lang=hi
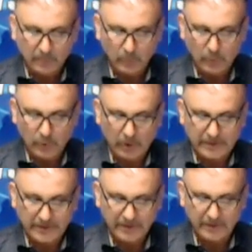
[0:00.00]
पोलियो का
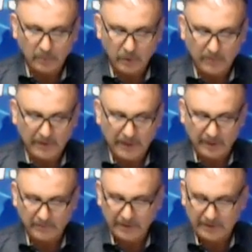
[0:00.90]
जल्द मुकम्मल
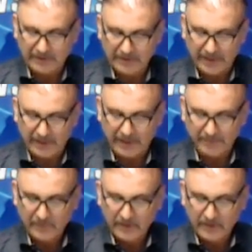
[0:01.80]
खात्मा कर दिया जाएगा